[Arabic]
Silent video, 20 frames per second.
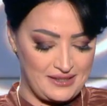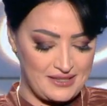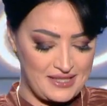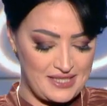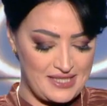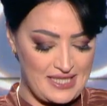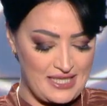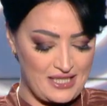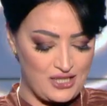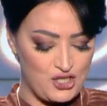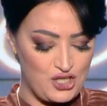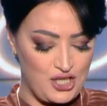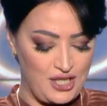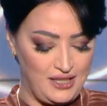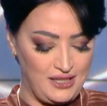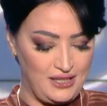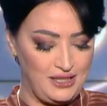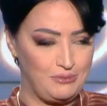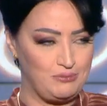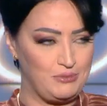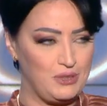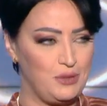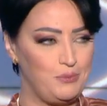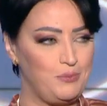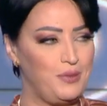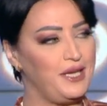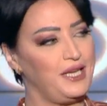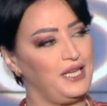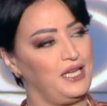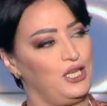تتأرجح ما
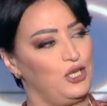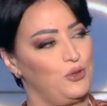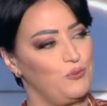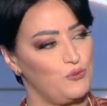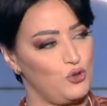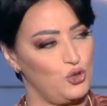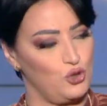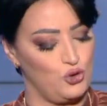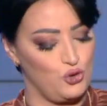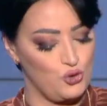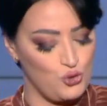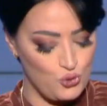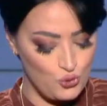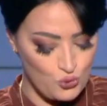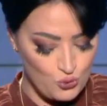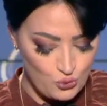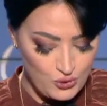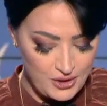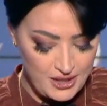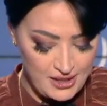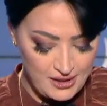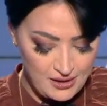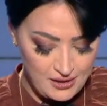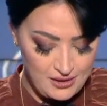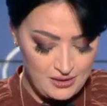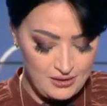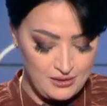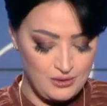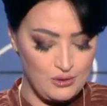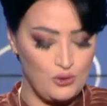بين جذورها
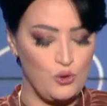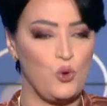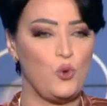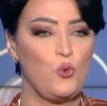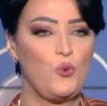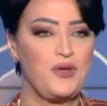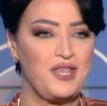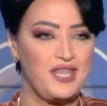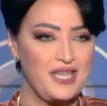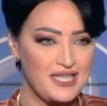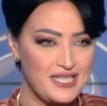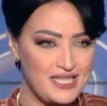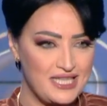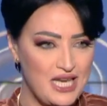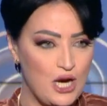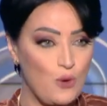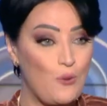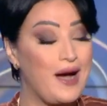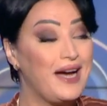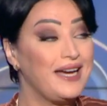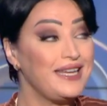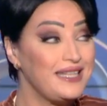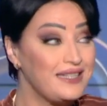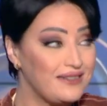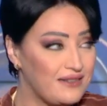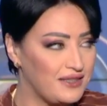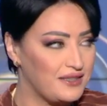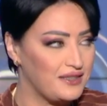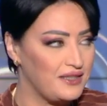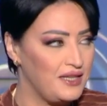هويتها
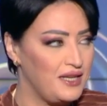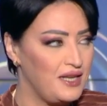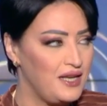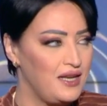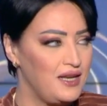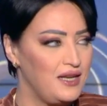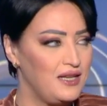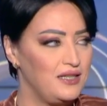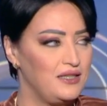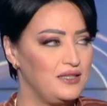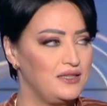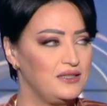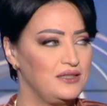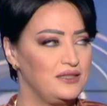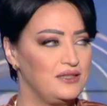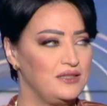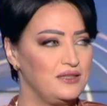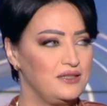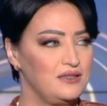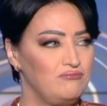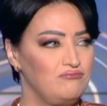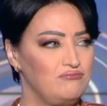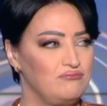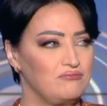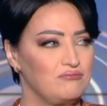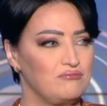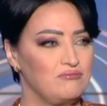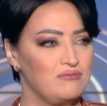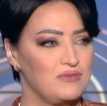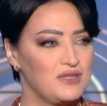وأيضا آه، آه،
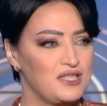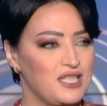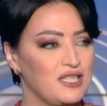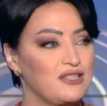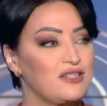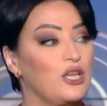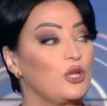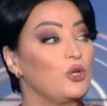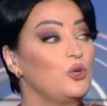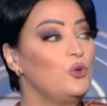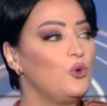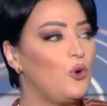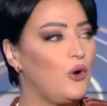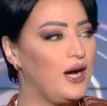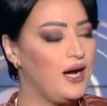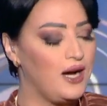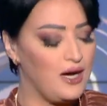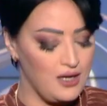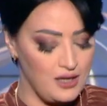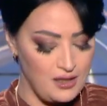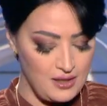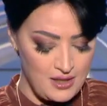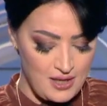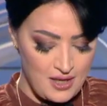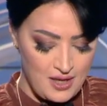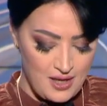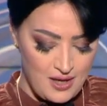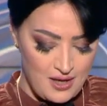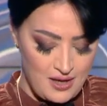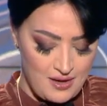تطلعها
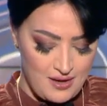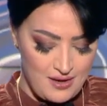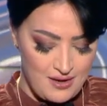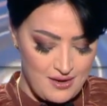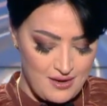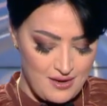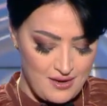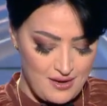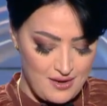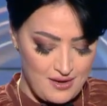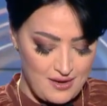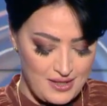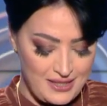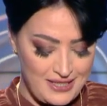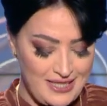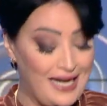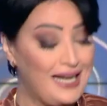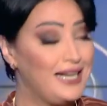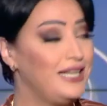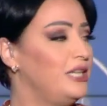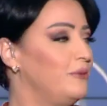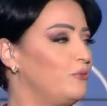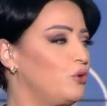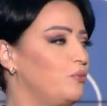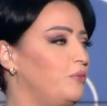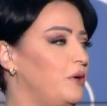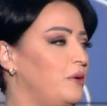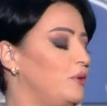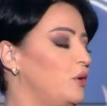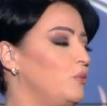آه، لعالم
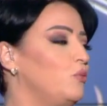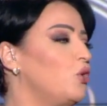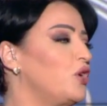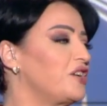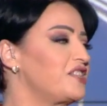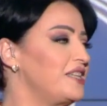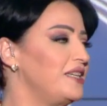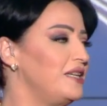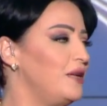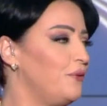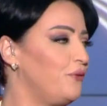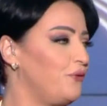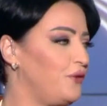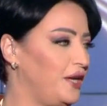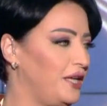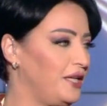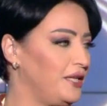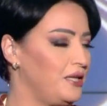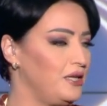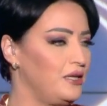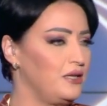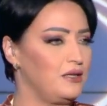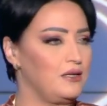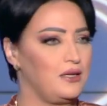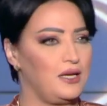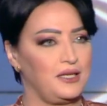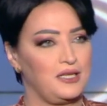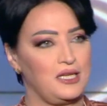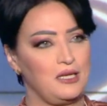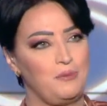ربما مختلف عن
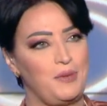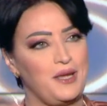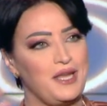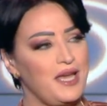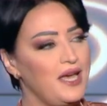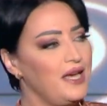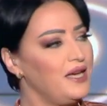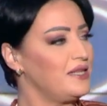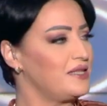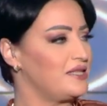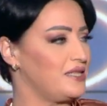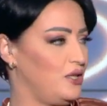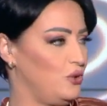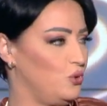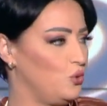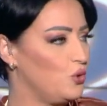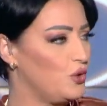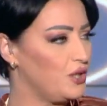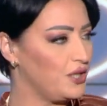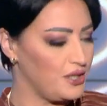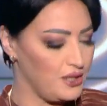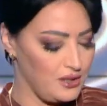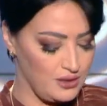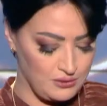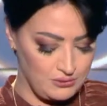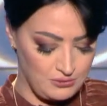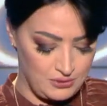عن البيئات الاخرى